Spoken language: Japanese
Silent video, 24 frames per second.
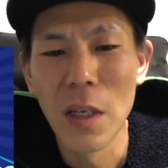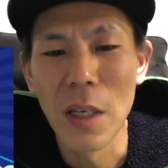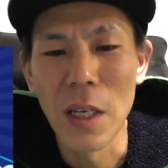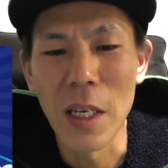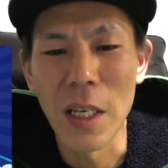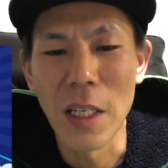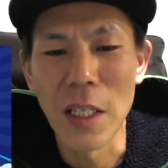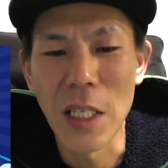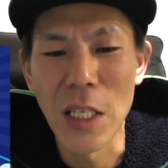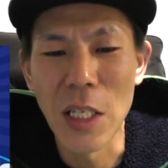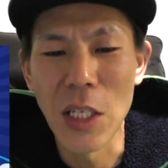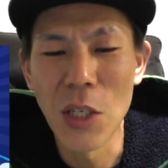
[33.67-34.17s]

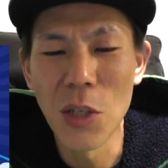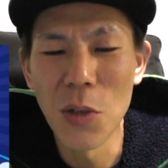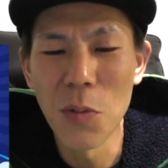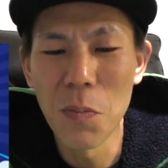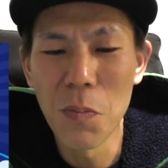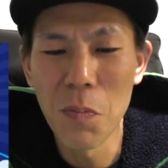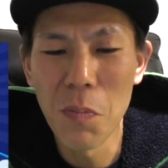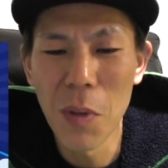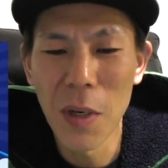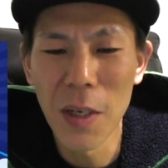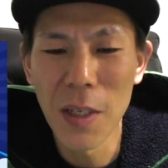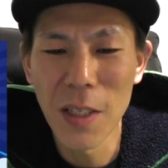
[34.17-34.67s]

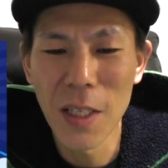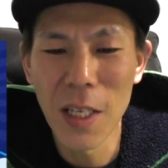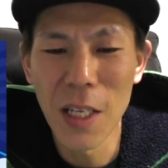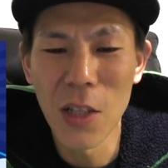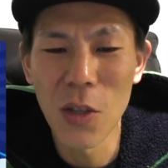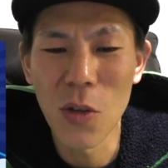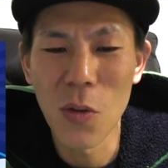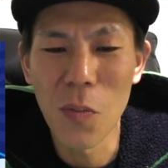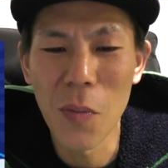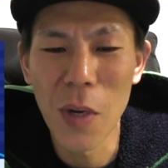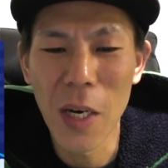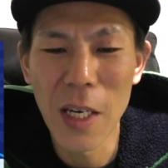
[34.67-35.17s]

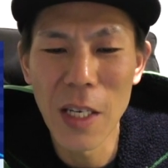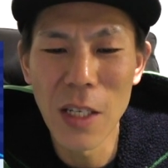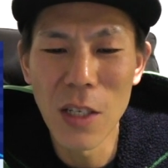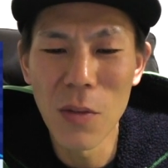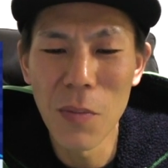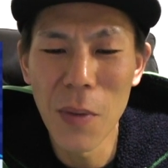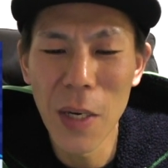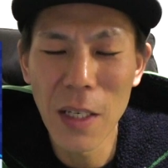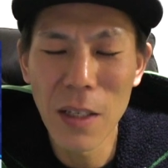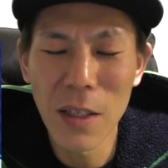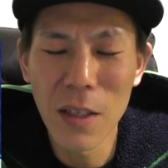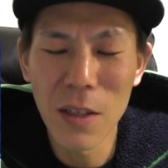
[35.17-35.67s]
20%
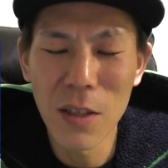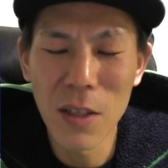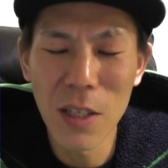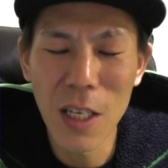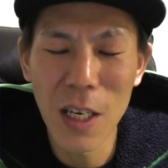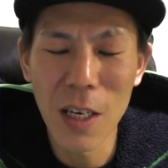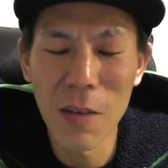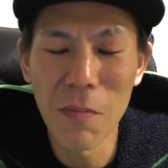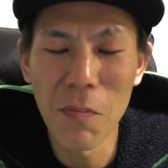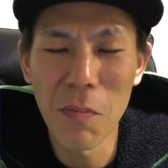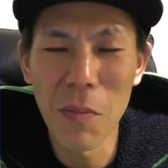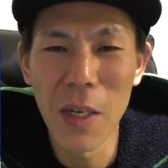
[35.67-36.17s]

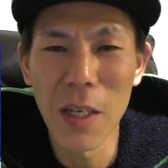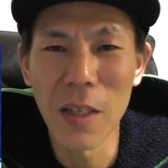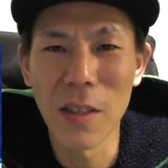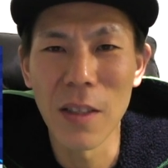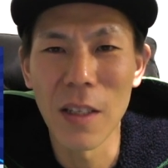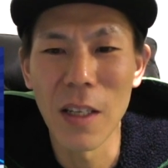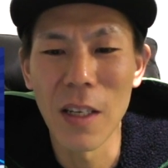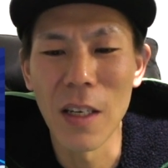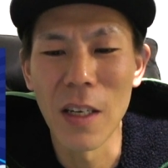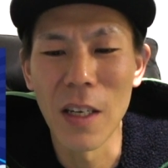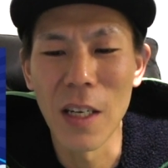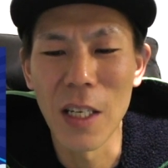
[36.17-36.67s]

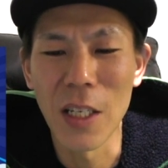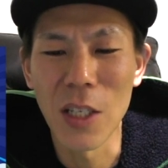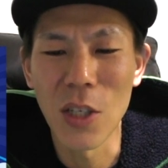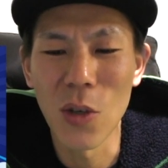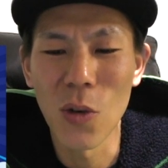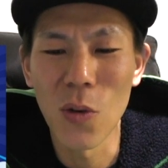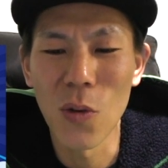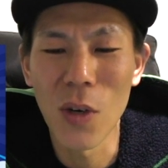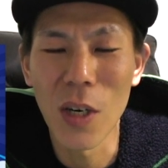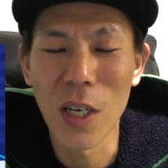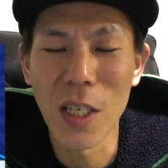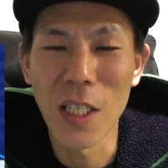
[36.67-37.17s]
マイルバックキャンペーンね
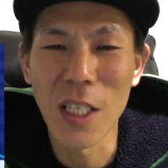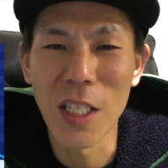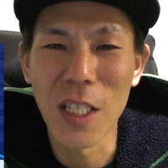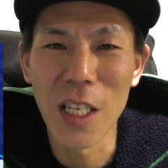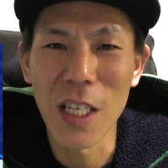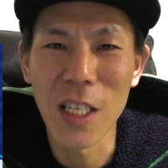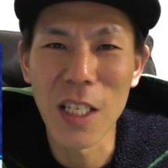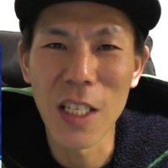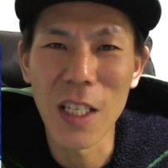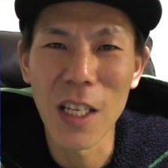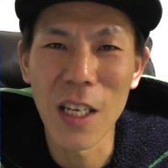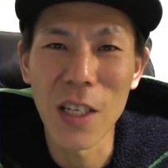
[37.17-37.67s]
紹介し
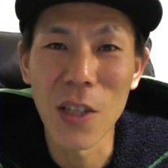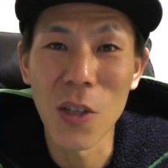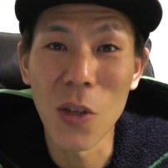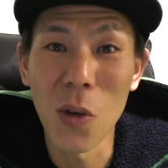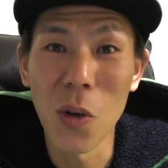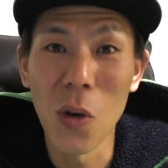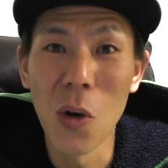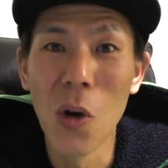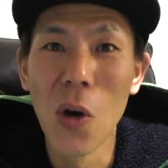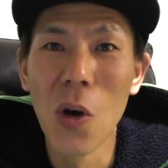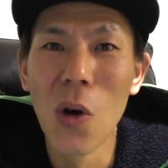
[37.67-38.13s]
ていきたいと